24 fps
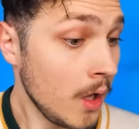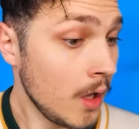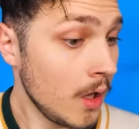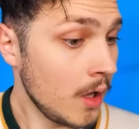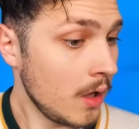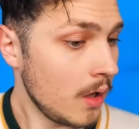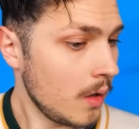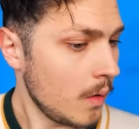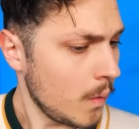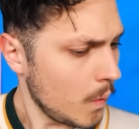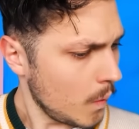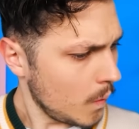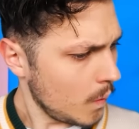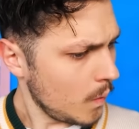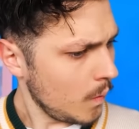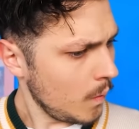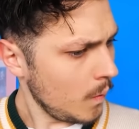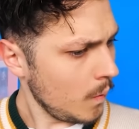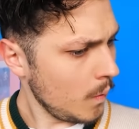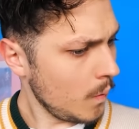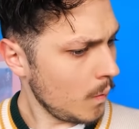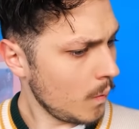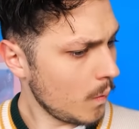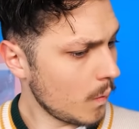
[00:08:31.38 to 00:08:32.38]
hả?
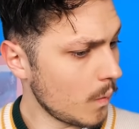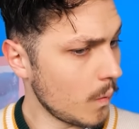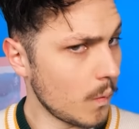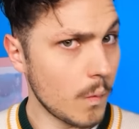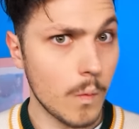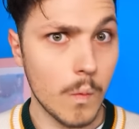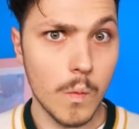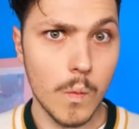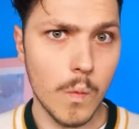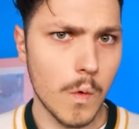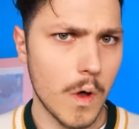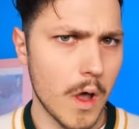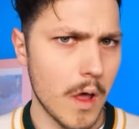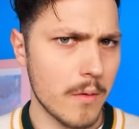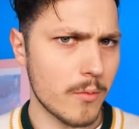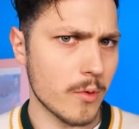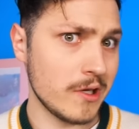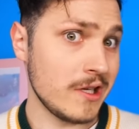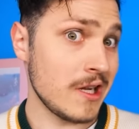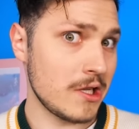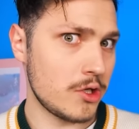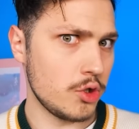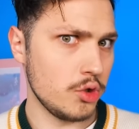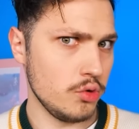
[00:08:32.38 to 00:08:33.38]
Cho anh với có được
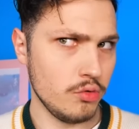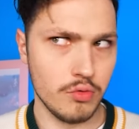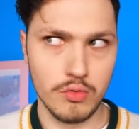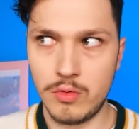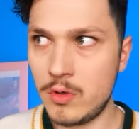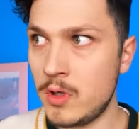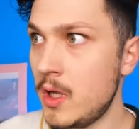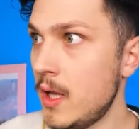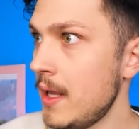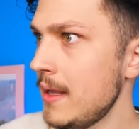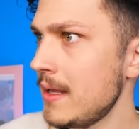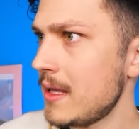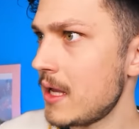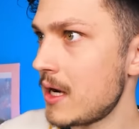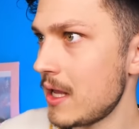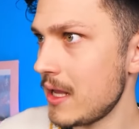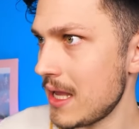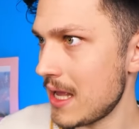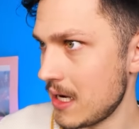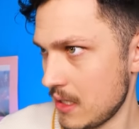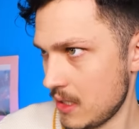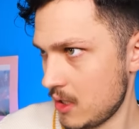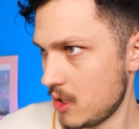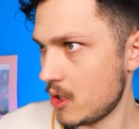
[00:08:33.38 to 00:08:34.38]
không?
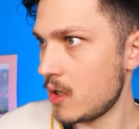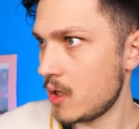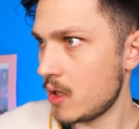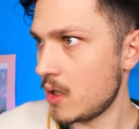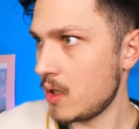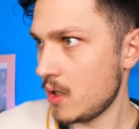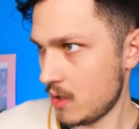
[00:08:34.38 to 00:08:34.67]
Anh cũng muốn